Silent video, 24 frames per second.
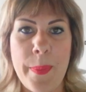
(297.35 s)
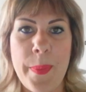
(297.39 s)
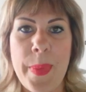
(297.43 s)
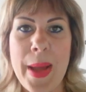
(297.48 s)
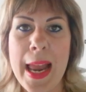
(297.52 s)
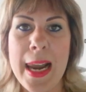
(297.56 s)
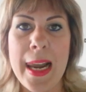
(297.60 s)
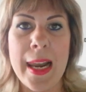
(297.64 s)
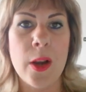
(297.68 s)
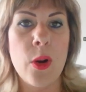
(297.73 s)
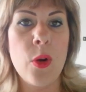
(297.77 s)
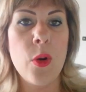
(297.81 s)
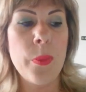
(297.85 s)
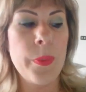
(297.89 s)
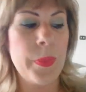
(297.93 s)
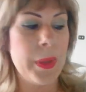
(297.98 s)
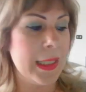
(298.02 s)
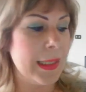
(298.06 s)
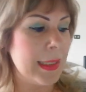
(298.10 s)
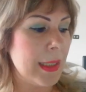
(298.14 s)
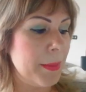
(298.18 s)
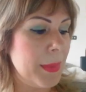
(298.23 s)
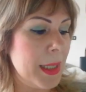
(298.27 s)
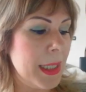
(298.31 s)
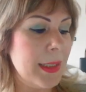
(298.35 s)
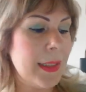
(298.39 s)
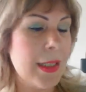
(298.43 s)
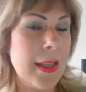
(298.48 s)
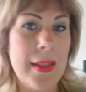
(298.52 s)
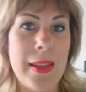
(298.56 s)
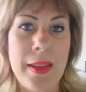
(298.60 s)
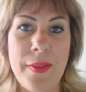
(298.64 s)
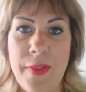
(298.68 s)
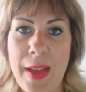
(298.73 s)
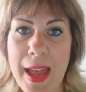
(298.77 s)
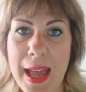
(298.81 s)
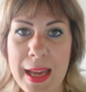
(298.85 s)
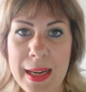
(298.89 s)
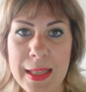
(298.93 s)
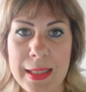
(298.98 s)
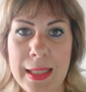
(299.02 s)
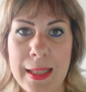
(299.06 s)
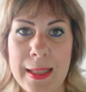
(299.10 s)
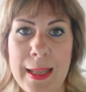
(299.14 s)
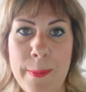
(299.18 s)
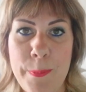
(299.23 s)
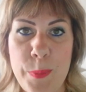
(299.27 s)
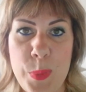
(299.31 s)
pelle completamente
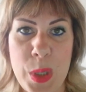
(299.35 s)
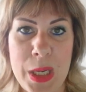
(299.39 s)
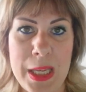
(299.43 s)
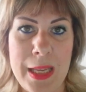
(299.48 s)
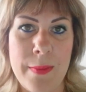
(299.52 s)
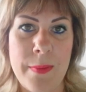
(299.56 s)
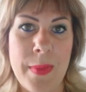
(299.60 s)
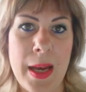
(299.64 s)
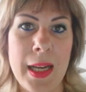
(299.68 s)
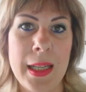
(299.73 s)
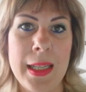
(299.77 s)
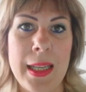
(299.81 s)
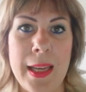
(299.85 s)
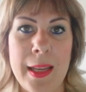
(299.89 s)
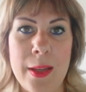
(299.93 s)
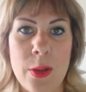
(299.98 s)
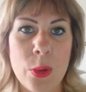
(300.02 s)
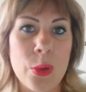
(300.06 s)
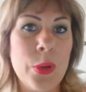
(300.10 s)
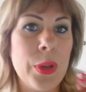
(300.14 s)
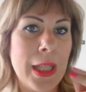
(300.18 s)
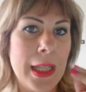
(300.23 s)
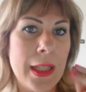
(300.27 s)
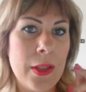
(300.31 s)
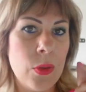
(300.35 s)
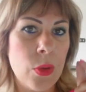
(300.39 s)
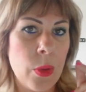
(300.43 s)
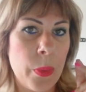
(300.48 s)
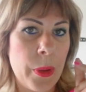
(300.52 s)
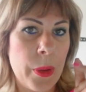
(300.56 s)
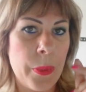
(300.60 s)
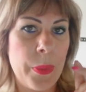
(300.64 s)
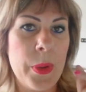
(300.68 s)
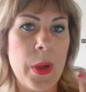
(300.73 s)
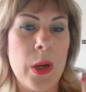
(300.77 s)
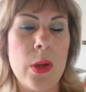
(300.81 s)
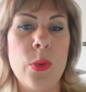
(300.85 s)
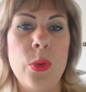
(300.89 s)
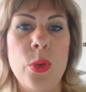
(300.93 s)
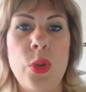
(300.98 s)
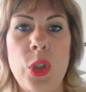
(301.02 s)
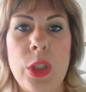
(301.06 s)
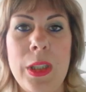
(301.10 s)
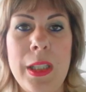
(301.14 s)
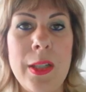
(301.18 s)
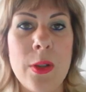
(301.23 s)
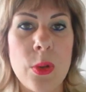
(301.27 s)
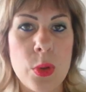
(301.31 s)
diversa da prima che io tendo proprio al
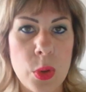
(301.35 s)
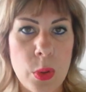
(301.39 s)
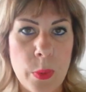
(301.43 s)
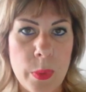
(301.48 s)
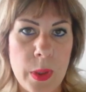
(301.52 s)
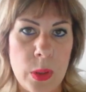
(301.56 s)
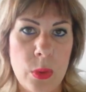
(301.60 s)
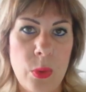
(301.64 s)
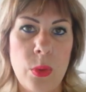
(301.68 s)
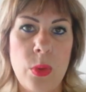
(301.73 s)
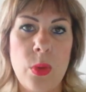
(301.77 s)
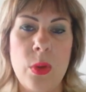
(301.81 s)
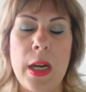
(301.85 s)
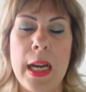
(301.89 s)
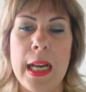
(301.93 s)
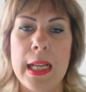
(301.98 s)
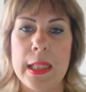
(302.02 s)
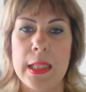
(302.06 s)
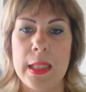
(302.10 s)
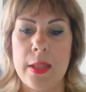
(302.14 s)
lucidino soprattutto nella